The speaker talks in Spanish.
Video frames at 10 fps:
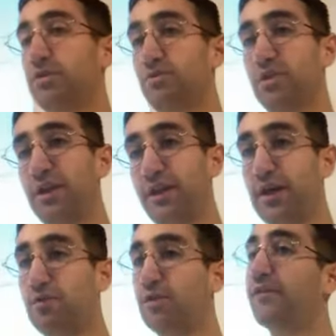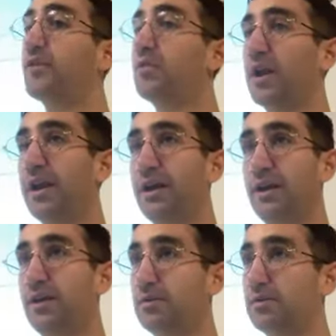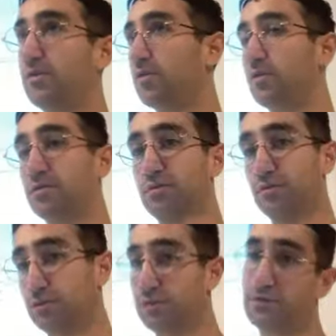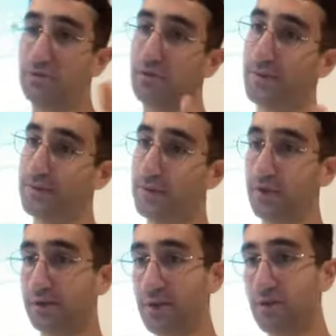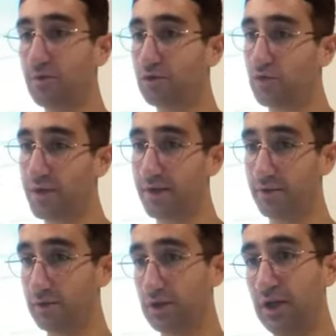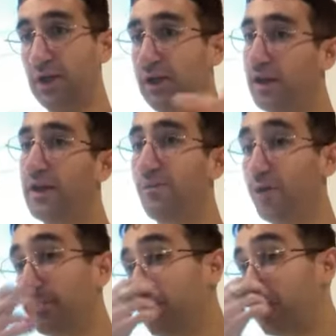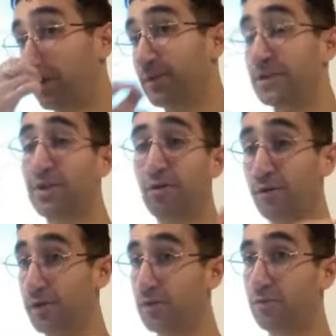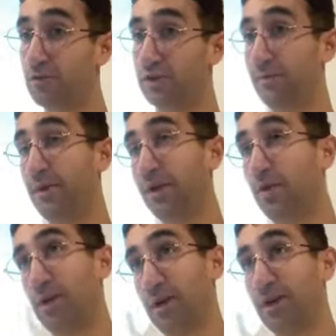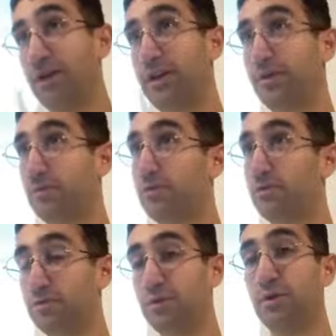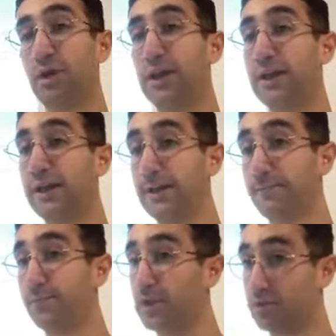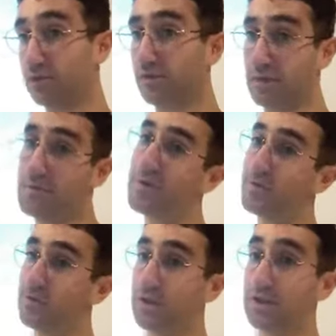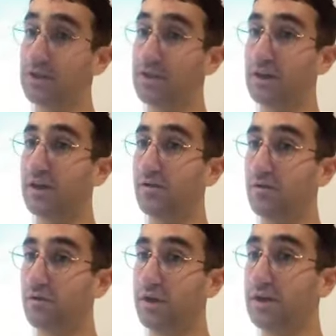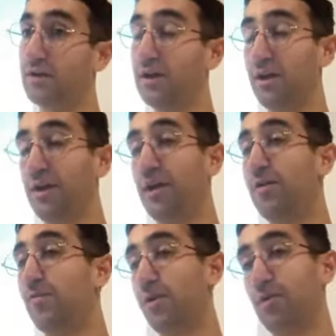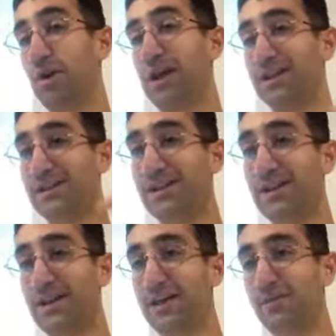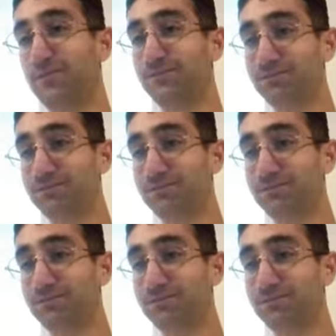se utiliza una figura negra, con, son normalmente rectángulos, cuadrados. El pueblo lo representa con círculos también, igual que Guillermo. Eh, y esto a mí me parece muy interesante que el, el, pueblo que se,